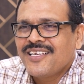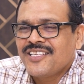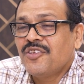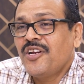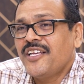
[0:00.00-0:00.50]

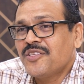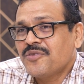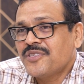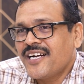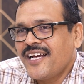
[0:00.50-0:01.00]
ఇందులో
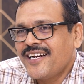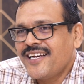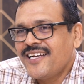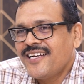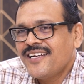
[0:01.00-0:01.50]
ఎందుకుంటాడు ఆయన
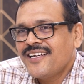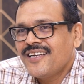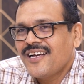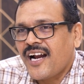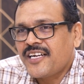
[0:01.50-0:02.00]

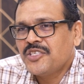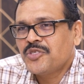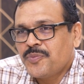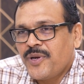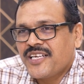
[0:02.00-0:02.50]
అట్నే
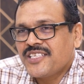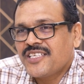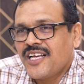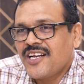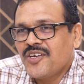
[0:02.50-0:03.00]
జూపల్లి
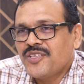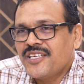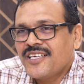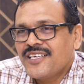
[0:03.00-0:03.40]
కృష్ణారావుది